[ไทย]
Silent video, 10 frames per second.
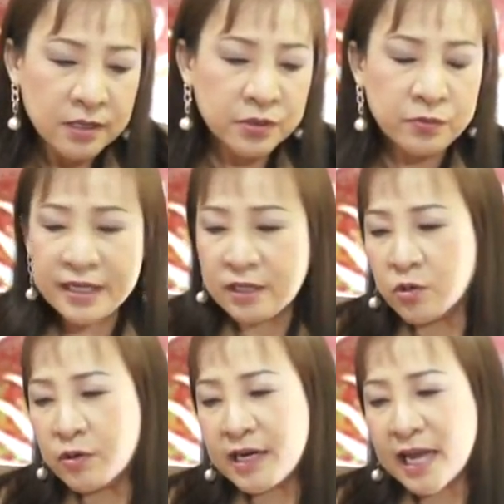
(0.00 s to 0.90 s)
ส่วน
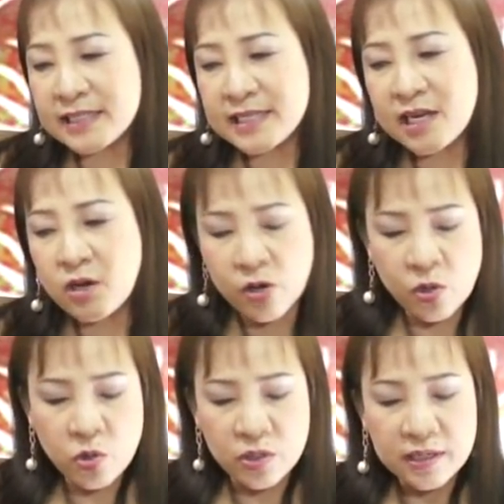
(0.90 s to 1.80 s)
คนราศีกร
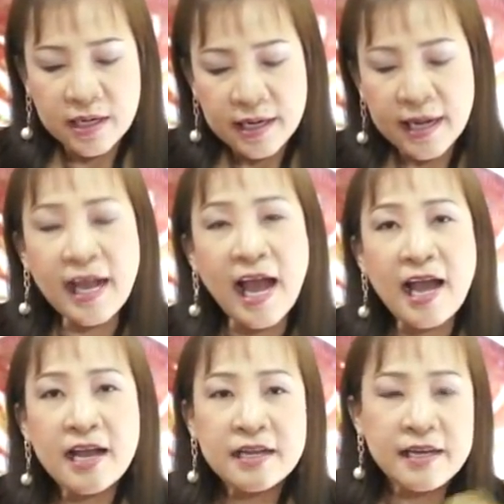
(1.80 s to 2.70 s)
กฎนะคะ
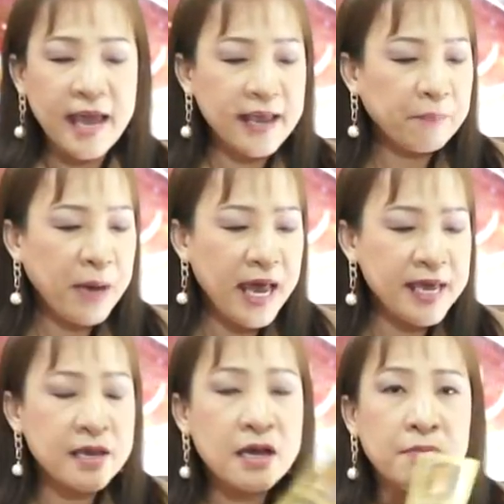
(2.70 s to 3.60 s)
ได้ไพ่
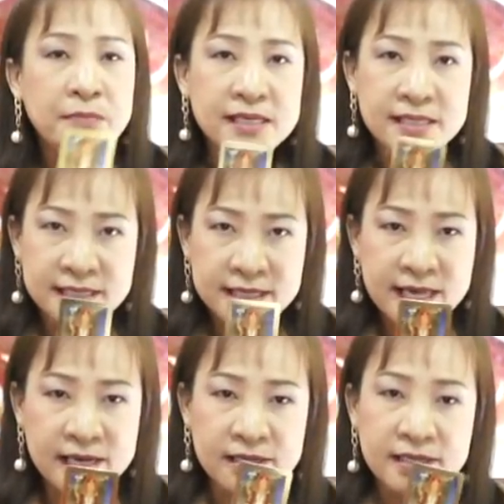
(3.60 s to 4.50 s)
เมจิเชี
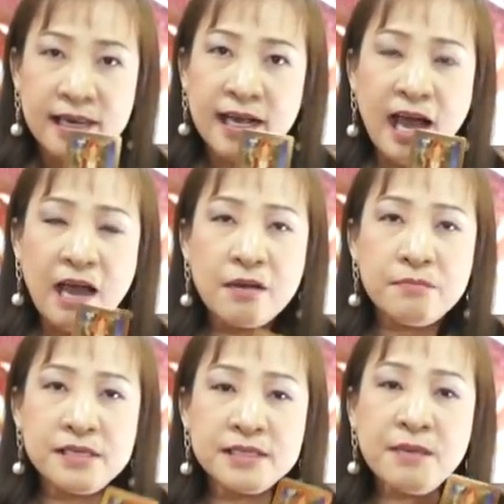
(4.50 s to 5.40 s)
ยนนะคะ
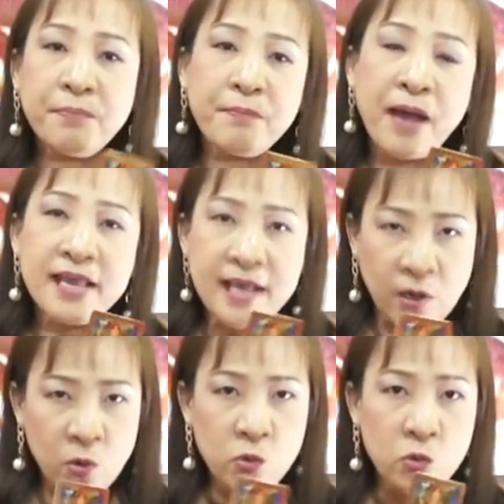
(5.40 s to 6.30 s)
เมจิเชียนเป็นไพ่อย่าง
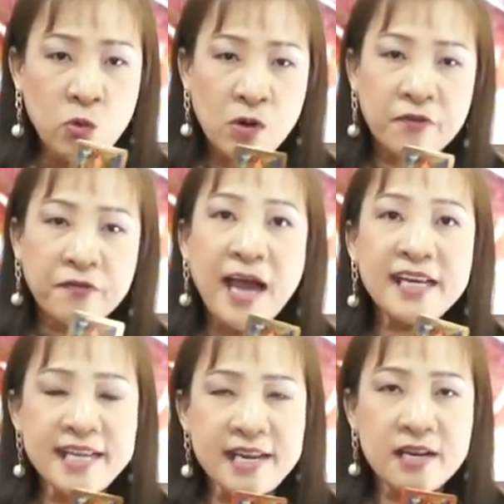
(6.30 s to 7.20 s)
รู้ฟ้า
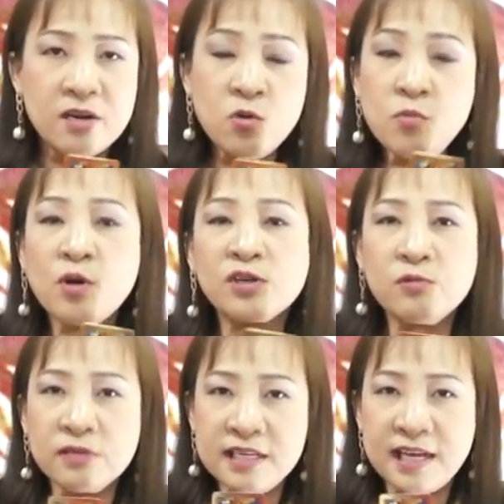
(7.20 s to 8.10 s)
ดินรู้หมดทุ
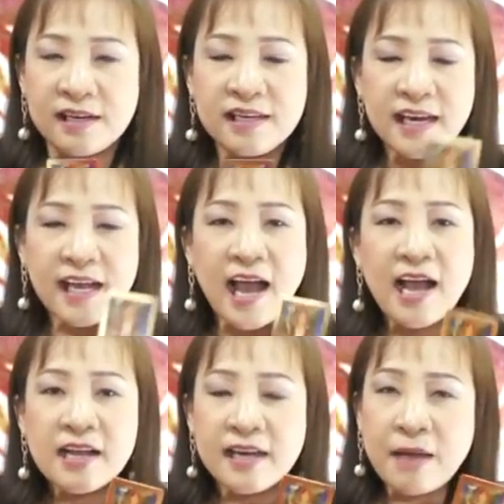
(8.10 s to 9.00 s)
กเรื่องนะคะ
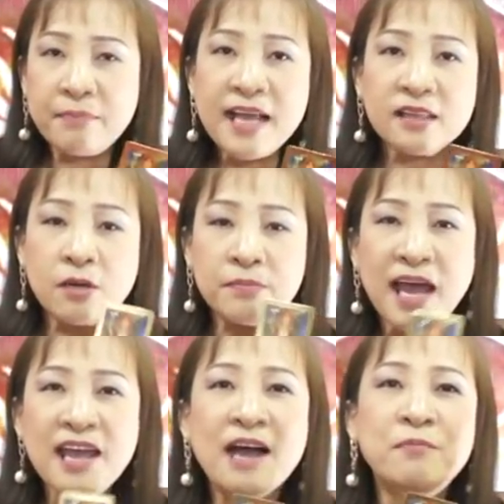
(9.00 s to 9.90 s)
ถามได้ตอบ
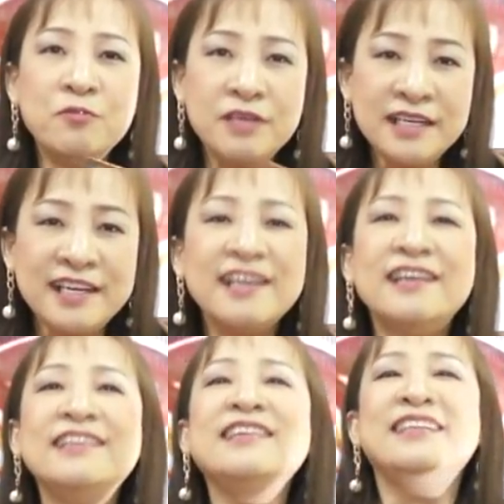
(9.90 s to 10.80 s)
ได้อับดุลเอ้ย
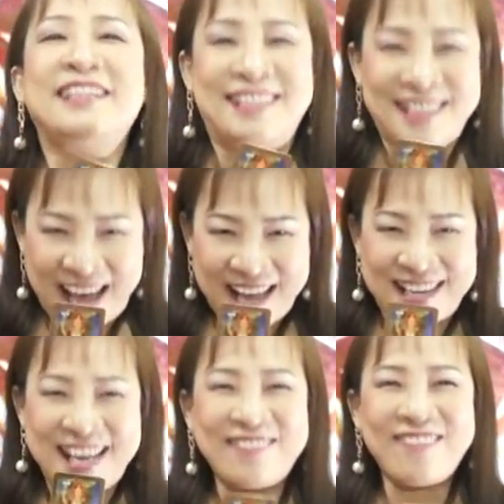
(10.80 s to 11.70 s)
เอ้ยนั่น
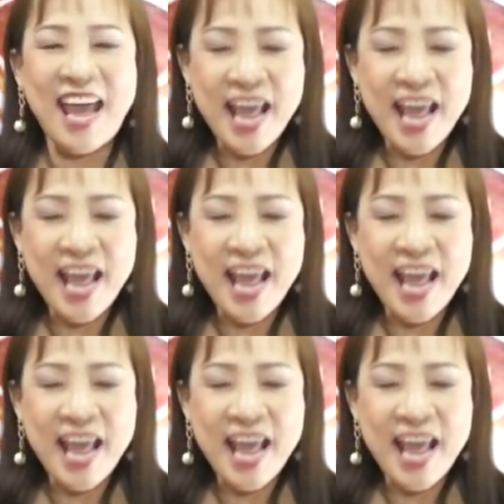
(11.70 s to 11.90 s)
เห็นไหม